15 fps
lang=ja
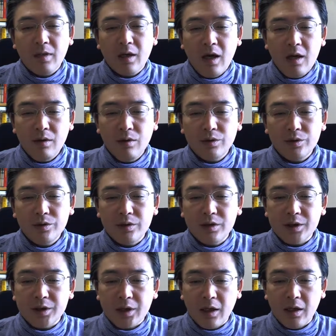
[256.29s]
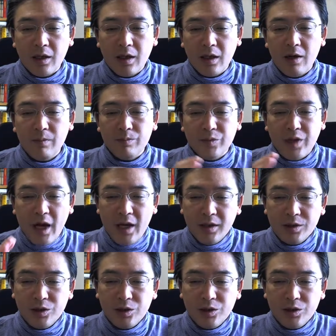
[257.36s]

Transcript: 看護主任さんから大